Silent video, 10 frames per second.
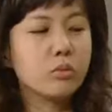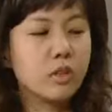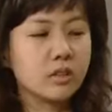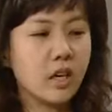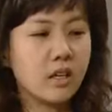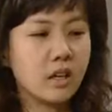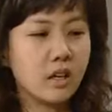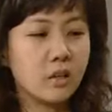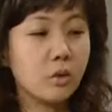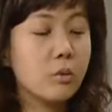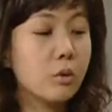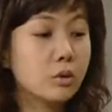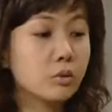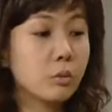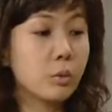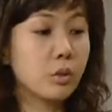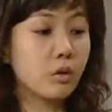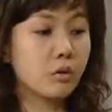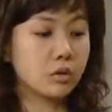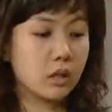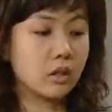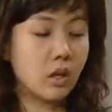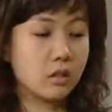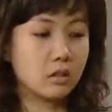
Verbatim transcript: 공부나 잘해. 너 이번에 성적표 나온 거 장난